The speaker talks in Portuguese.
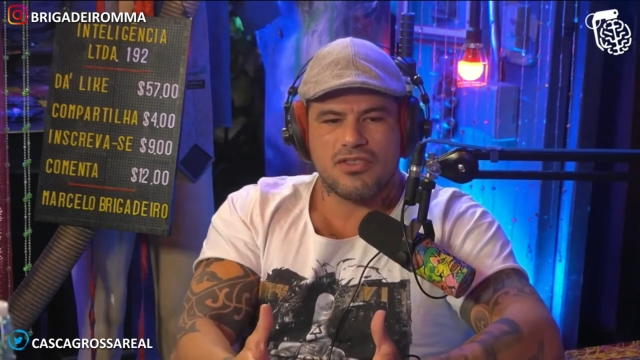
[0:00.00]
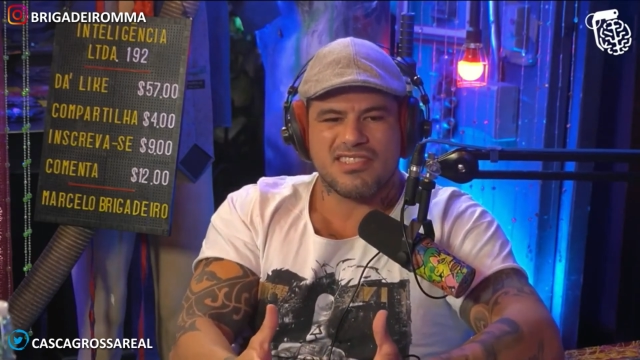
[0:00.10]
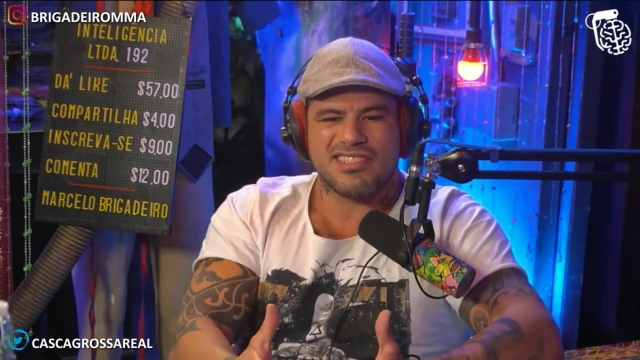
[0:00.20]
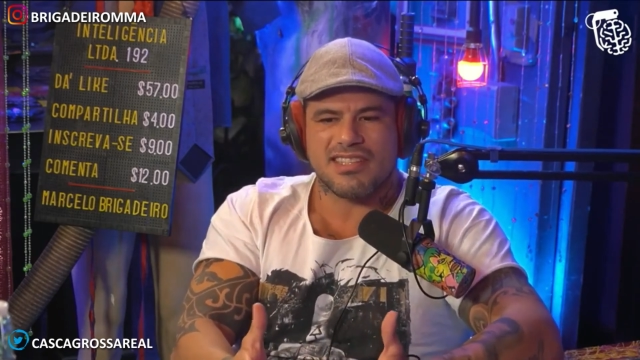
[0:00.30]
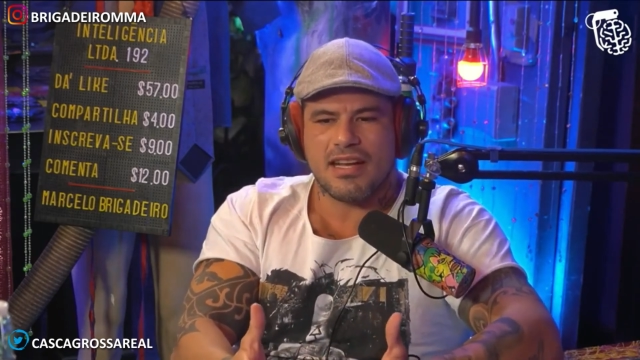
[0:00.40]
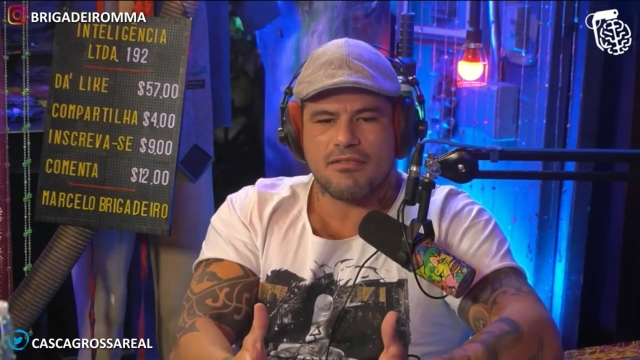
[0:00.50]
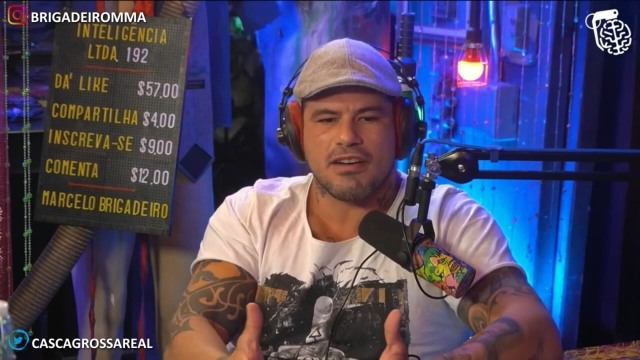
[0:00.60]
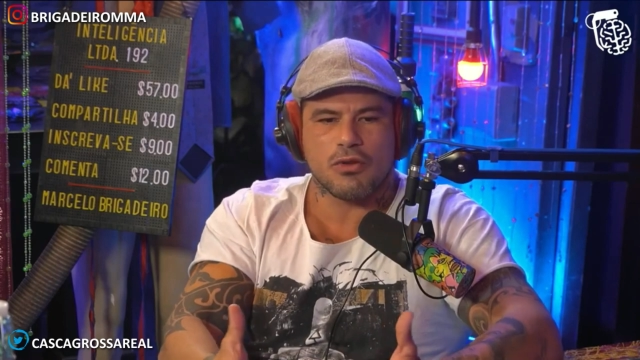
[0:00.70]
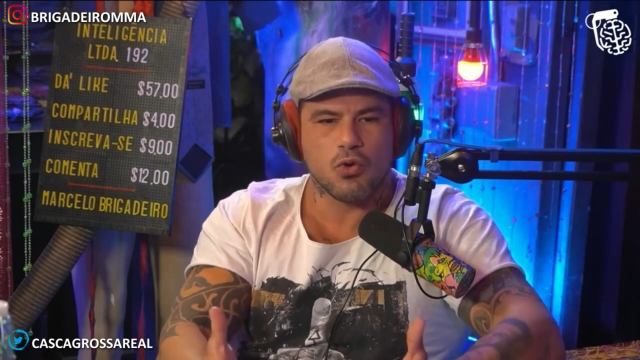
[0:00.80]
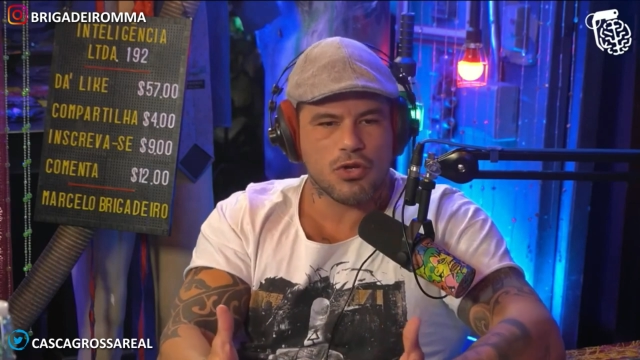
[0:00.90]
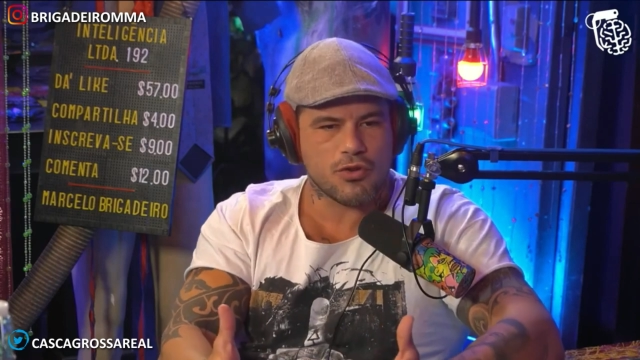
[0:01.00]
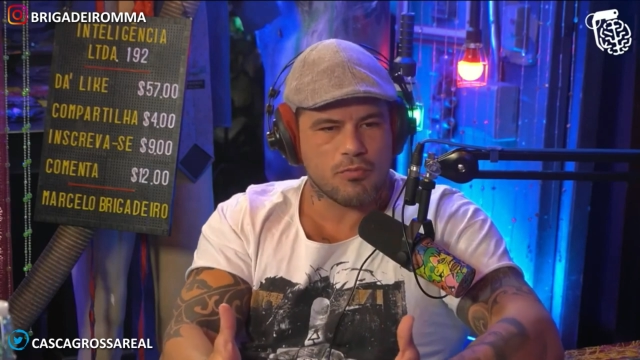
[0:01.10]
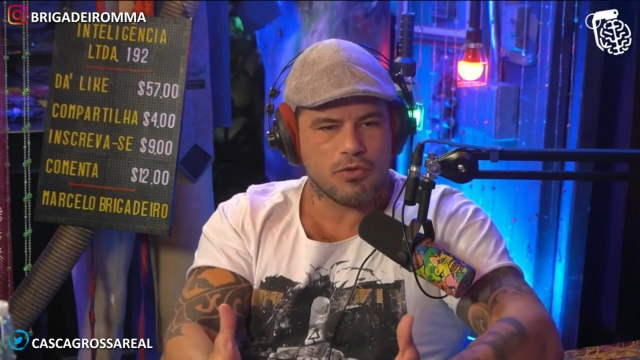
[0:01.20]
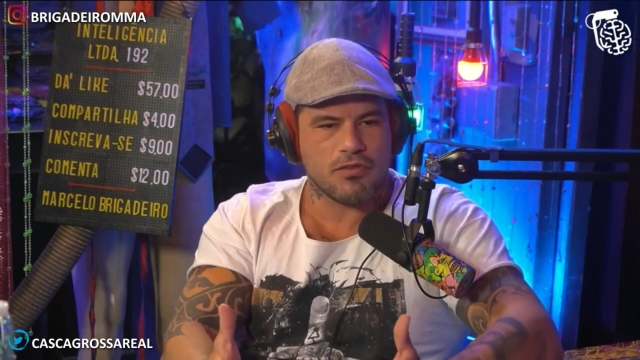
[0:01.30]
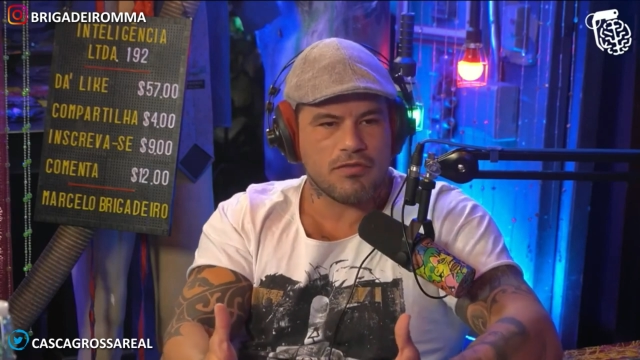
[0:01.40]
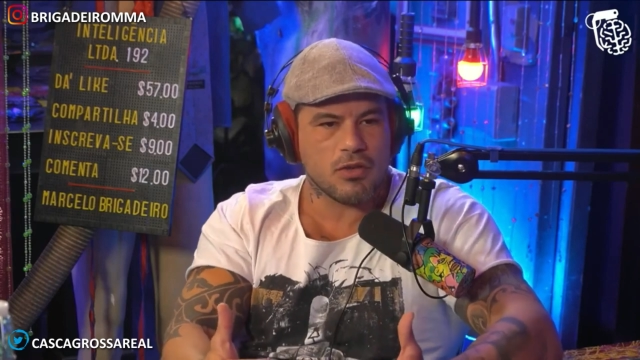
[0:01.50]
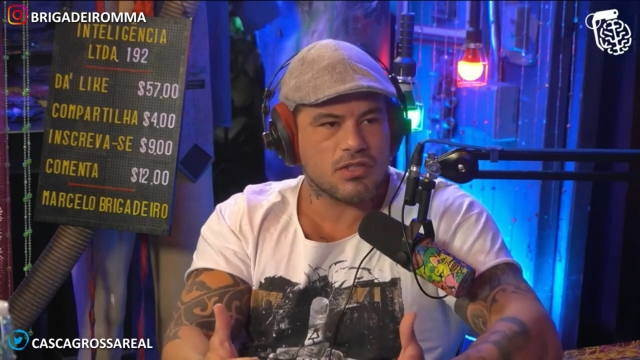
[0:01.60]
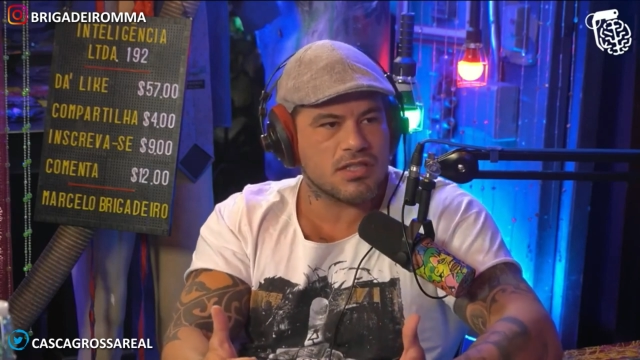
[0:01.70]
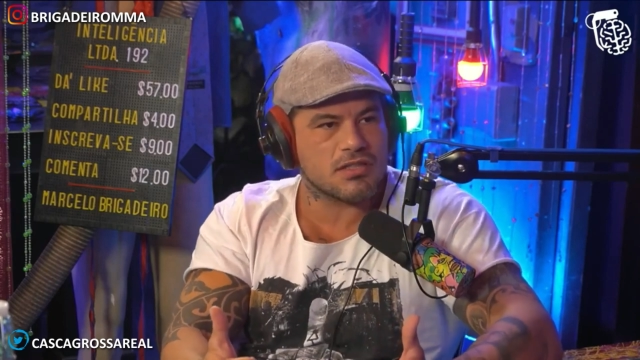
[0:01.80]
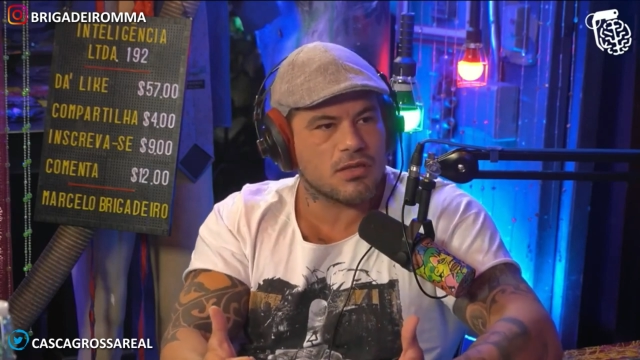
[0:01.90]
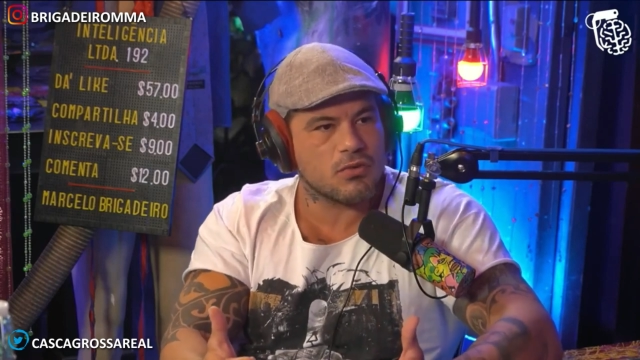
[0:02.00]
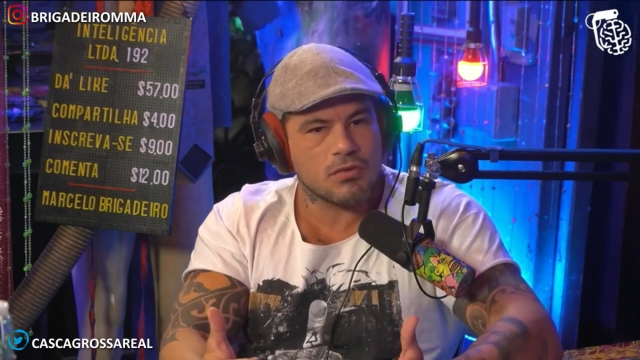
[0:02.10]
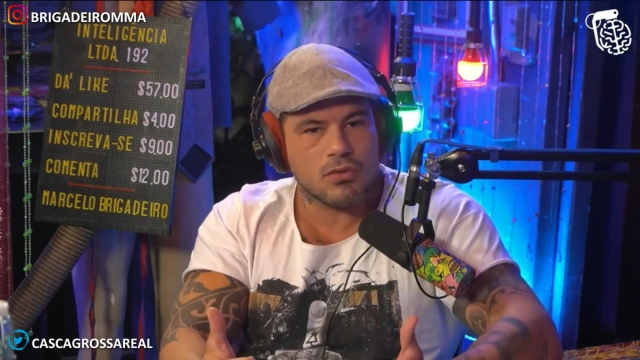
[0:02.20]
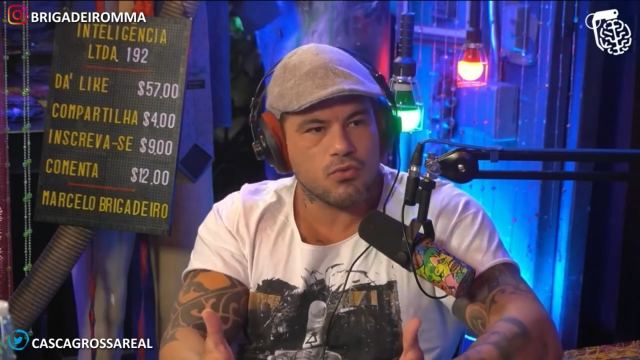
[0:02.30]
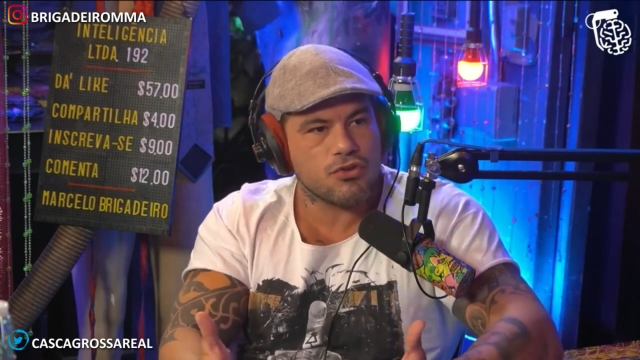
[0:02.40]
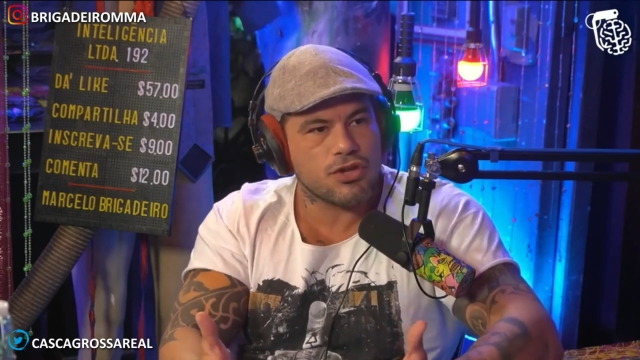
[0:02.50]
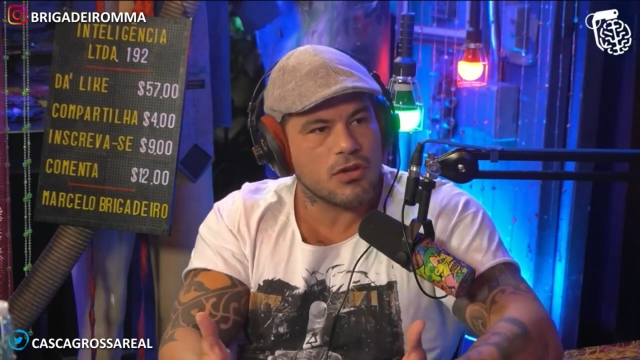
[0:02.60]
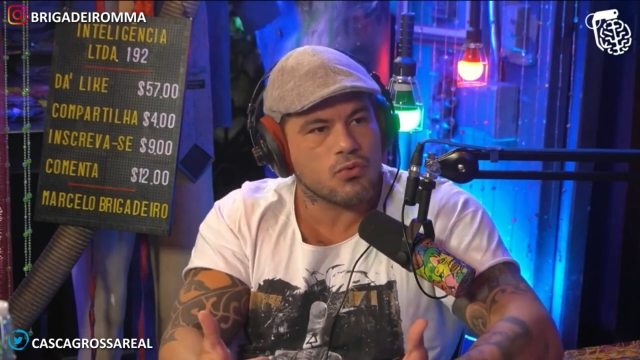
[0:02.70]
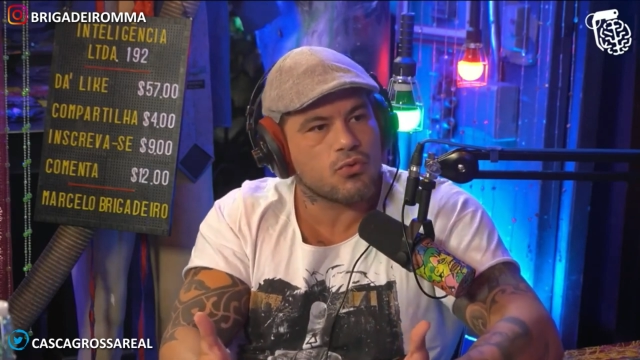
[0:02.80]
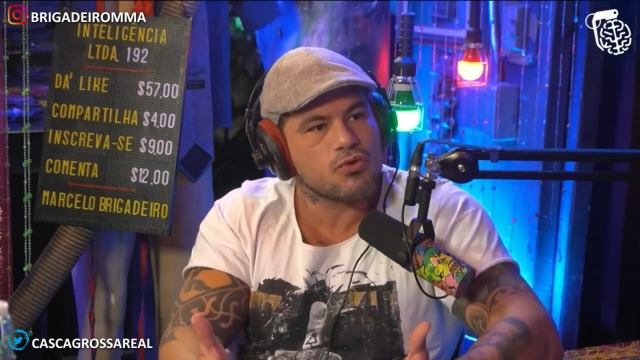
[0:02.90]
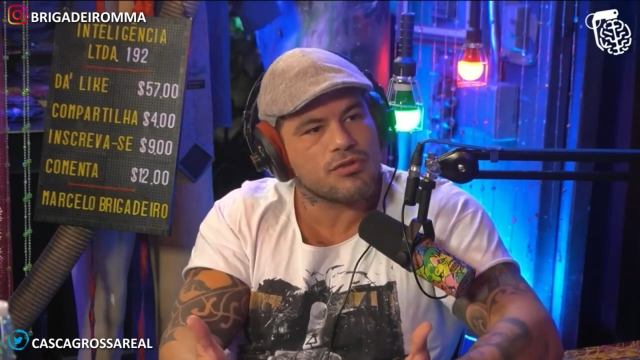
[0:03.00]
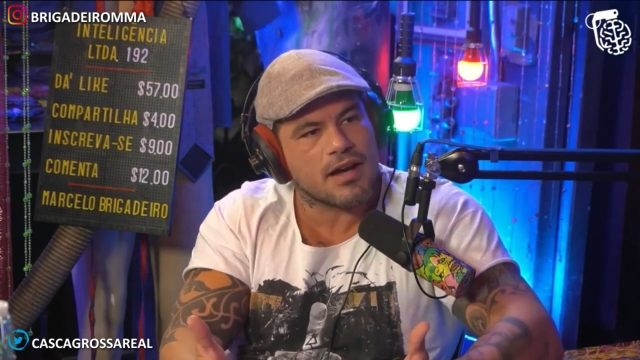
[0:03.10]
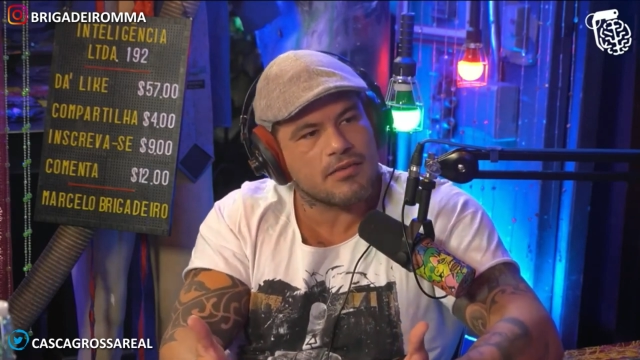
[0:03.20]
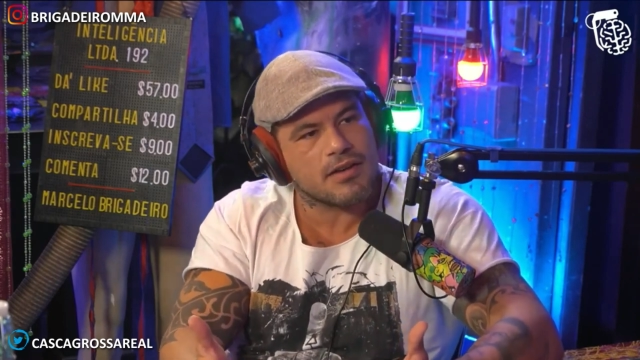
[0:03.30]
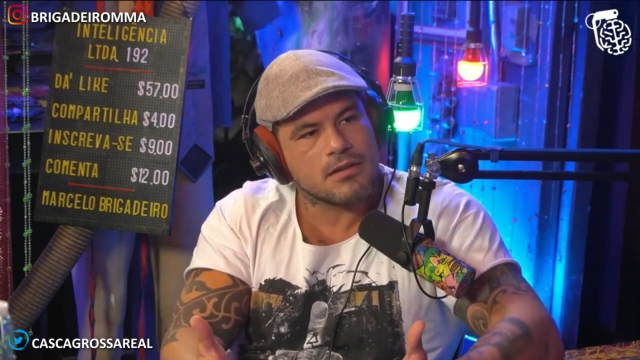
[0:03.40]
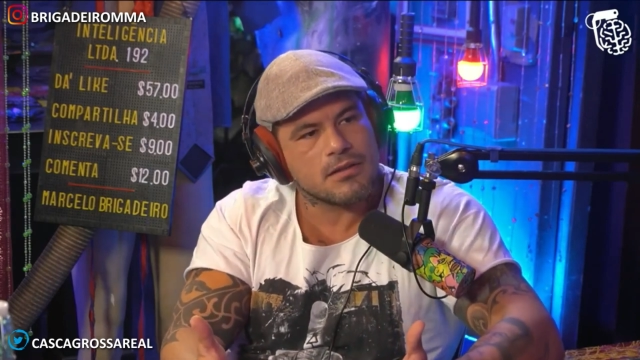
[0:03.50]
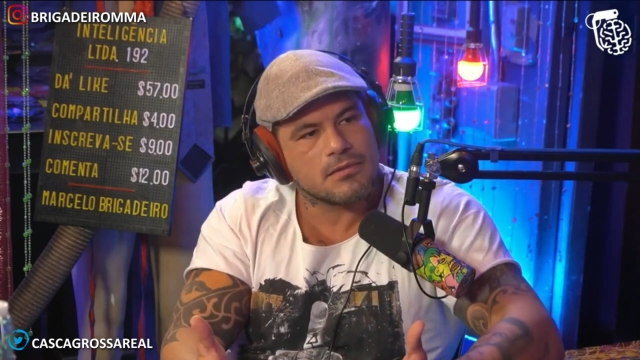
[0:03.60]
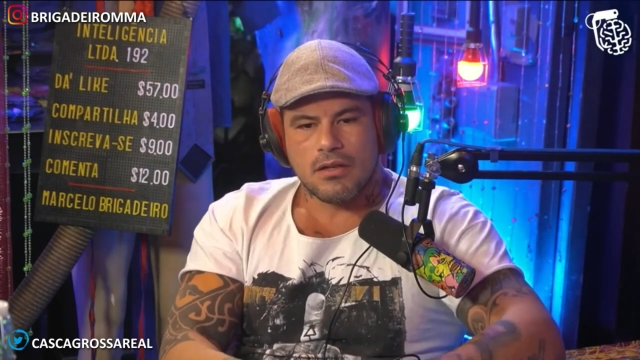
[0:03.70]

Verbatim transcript: de ensinar valores pro meu filho, valores esses que eu, que eu não tinha, eu não cultivava, entendeu?